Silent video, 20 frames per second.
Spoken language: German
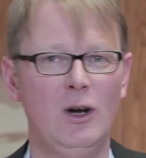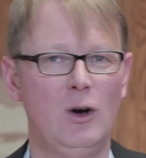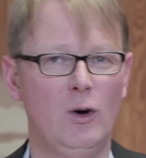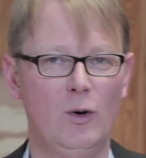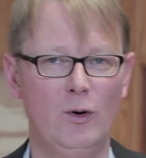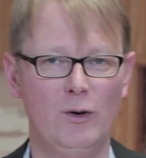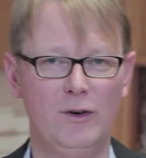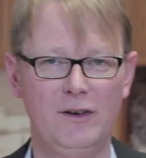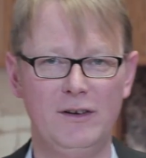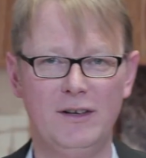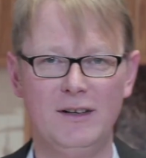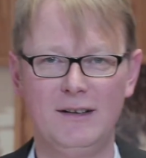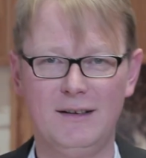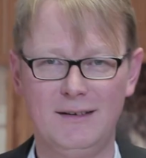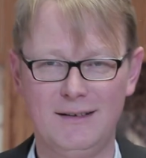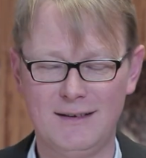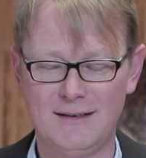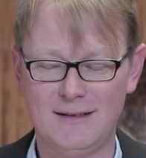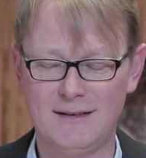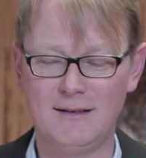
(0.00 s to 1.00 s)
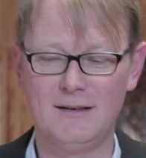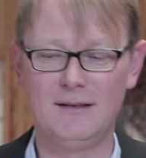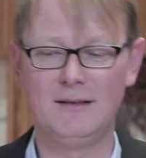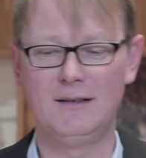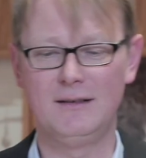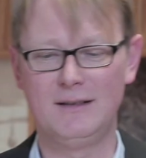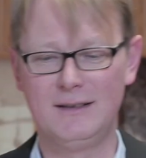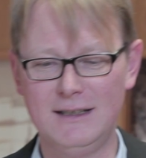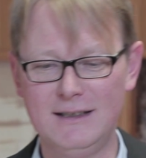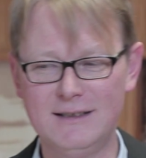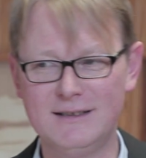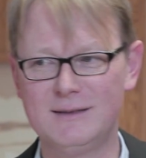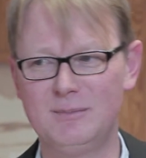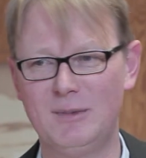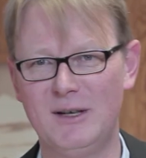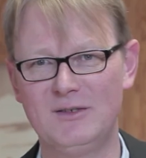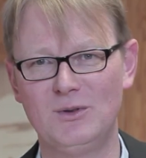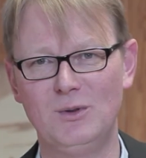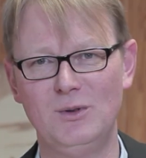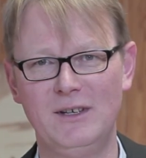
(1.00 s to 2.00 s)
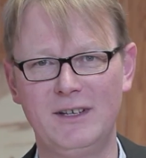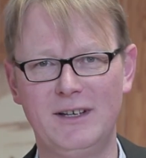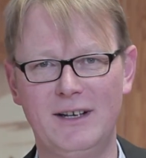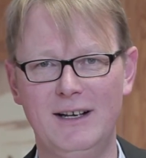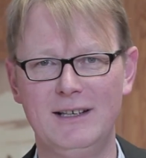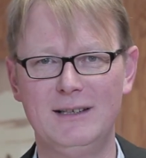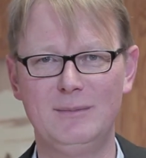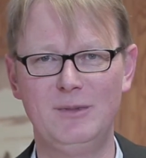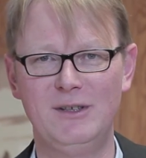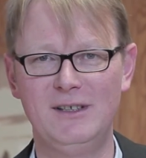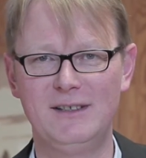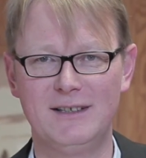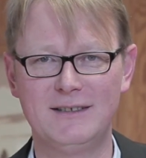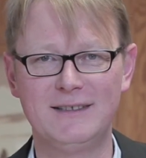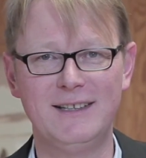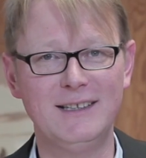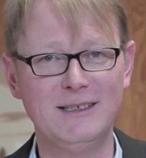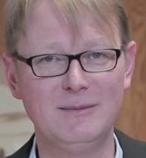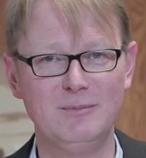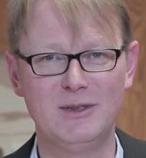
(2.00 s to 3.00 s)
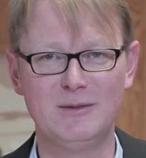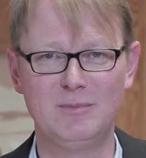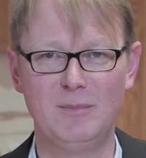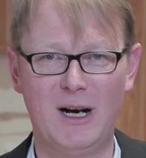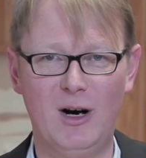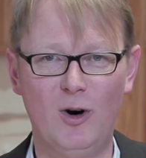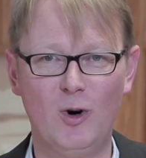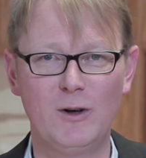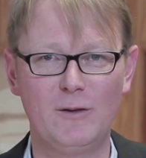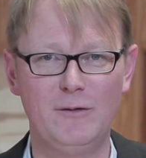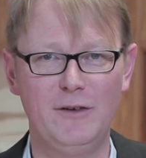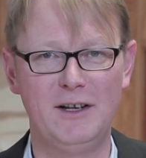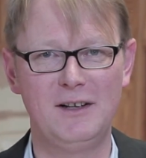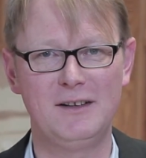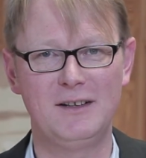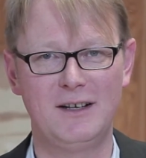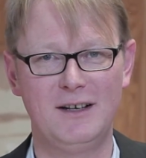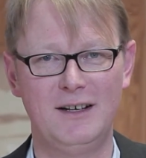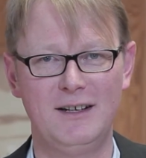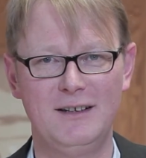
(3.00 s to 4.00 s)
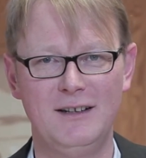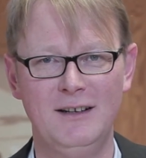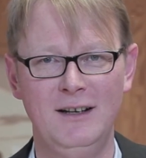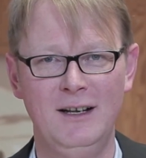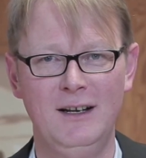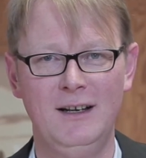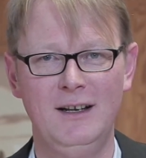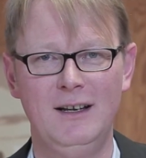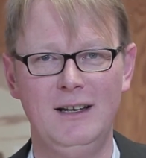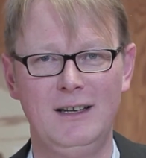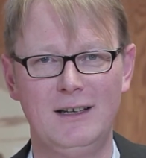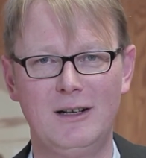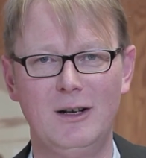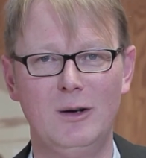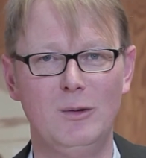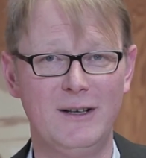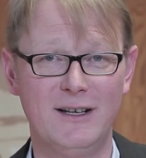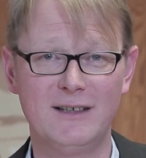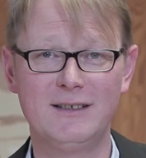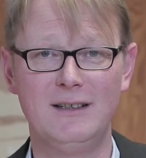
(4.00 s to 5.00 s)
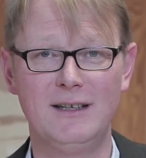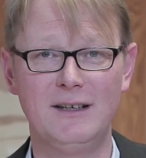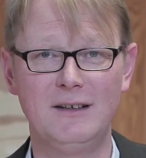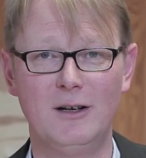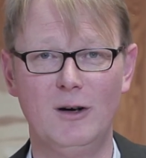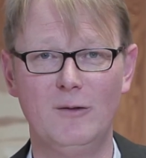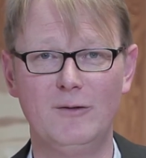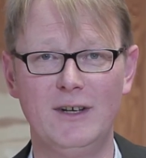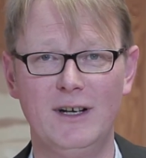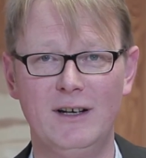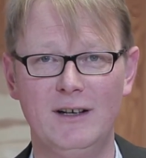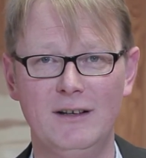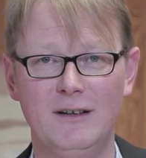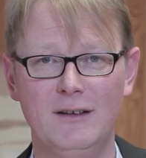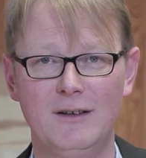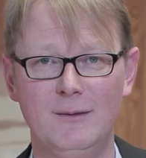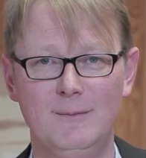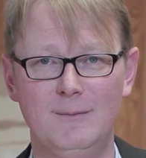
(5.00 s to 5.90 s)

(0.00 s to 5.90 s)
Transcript: Und dieses Persönlichkeitsbild, dass das missbraucht werden kann, ich glaube, das liegt auf der Hand.